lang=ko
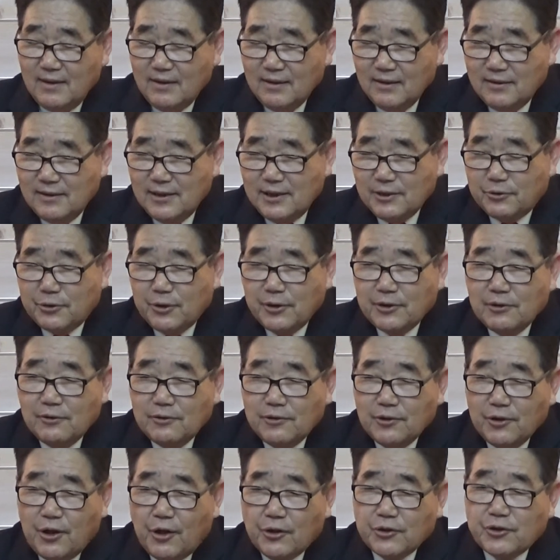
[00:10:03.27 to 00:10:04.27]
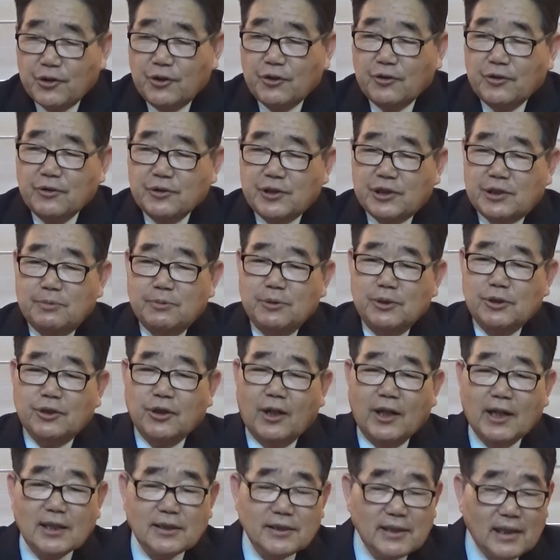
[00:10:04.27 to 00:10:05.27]
그리스도인들도 영적으로 집을
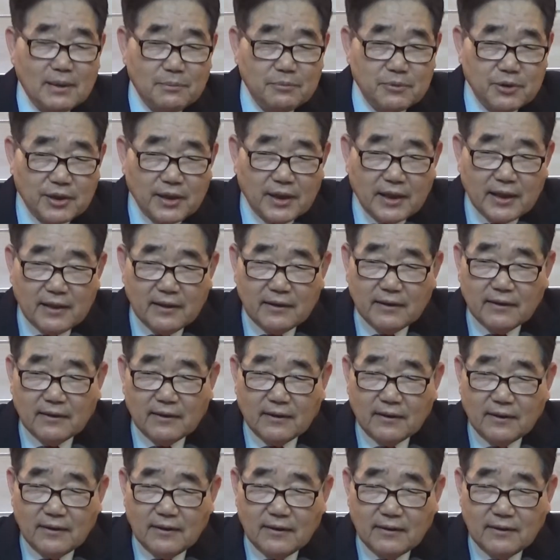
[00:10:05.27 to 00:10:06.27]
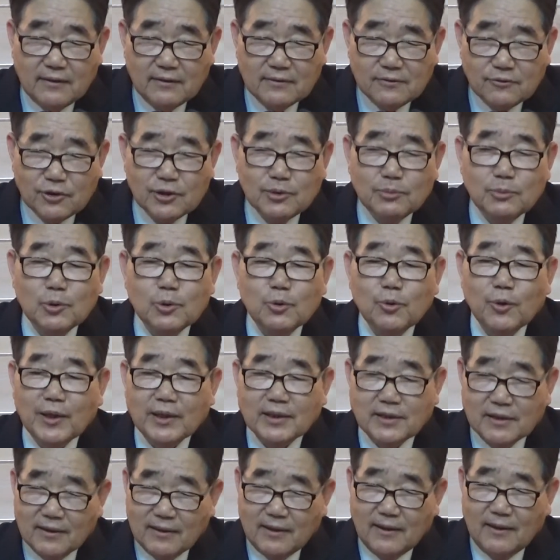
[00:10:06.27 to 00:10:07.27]
떠난 사람들이에요. 주님을
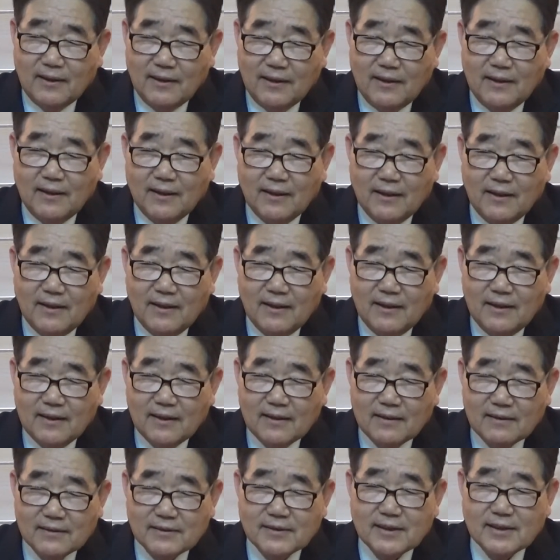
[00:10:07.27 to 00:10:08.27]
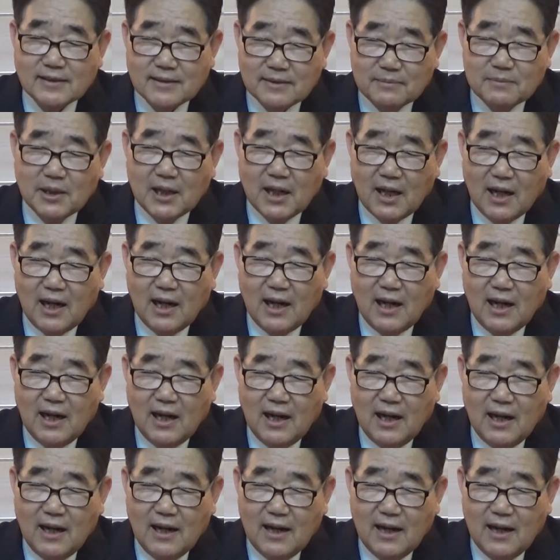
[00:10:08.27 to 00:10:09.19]
위해서. 그렇지 않습니까?